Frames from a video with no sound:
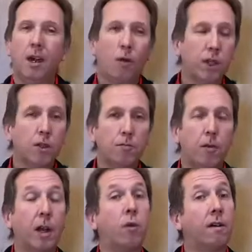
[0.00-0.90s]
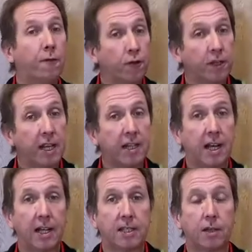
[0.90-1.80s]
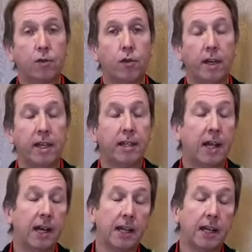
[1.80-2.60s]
Questa è un po' la nuova frontiera delle calzature da,